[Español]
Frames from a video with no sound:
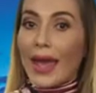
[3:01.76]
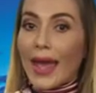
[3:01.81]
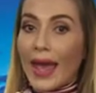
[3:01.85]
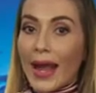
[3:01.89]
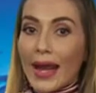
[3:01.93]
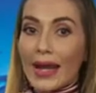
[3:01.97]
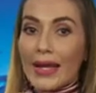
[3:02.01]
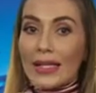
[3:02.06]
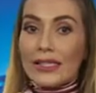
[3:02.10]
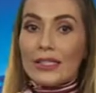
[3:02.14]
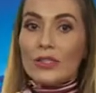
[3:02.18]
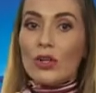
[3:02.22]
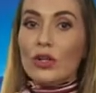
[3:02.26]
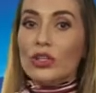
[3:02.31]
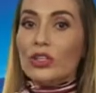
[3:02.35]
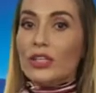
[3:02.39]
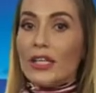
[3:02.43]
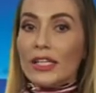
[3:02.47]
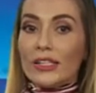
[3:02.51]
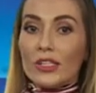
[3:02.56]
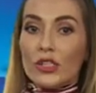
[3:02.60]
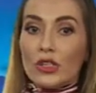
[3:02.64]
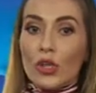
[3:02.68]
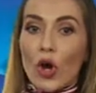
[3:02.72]
él les
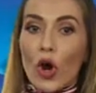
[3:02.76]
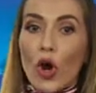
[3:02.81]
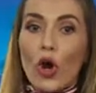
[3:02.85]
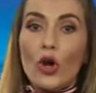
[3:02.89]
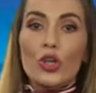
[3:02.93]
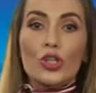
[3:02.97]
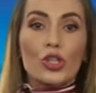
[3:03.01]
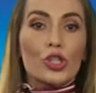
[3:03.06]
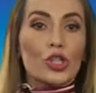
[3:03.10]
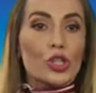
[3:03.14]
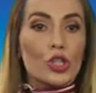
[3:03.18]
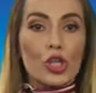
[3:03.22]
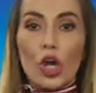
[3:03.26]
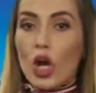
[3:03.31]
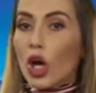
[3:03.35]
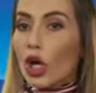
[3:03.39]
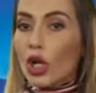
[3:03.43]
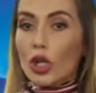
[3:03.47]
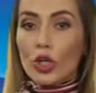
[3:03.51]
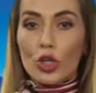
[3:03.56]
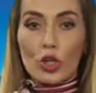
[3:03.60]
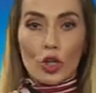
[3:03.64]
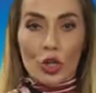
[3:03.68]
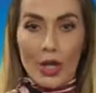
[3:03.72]
contestó, yo
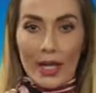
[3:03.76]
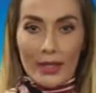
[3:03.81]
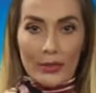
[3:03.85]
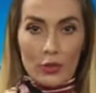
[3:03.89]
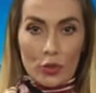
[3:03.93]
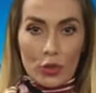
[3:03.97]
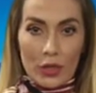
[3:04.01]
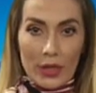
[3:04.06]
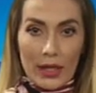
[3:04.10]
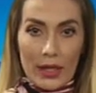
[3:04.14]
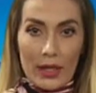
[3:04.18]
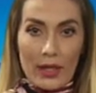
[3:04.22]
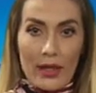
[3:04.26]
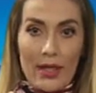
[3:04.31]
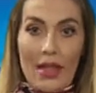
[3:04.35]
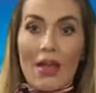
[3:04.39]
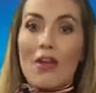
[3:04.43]
no la toqué,